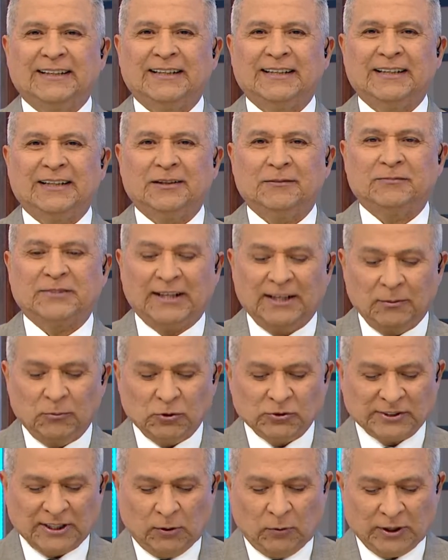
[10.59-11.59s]
Eh,
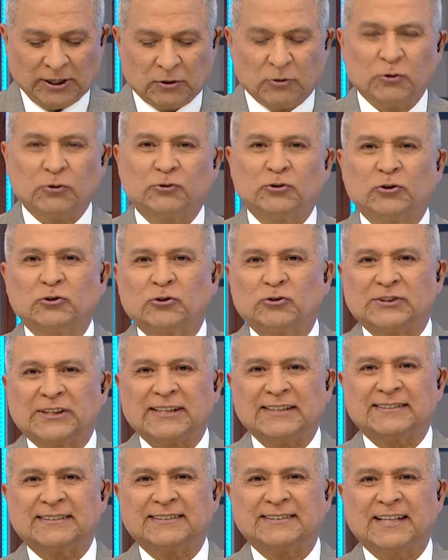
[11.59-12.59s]
tenemos ahora con nosotros
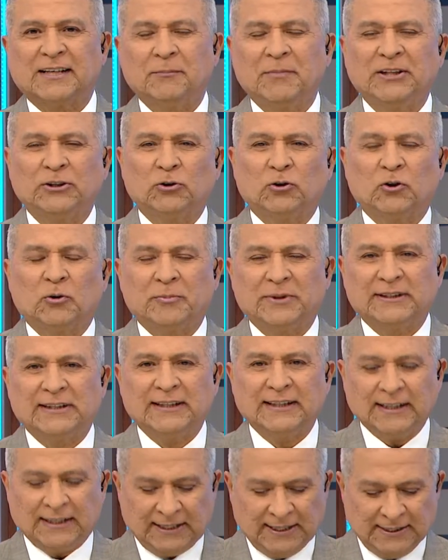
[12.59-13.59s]
en este segmento
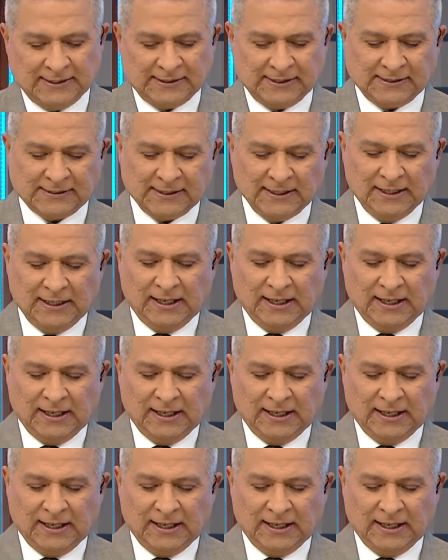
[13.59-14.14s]
Comité de Crisis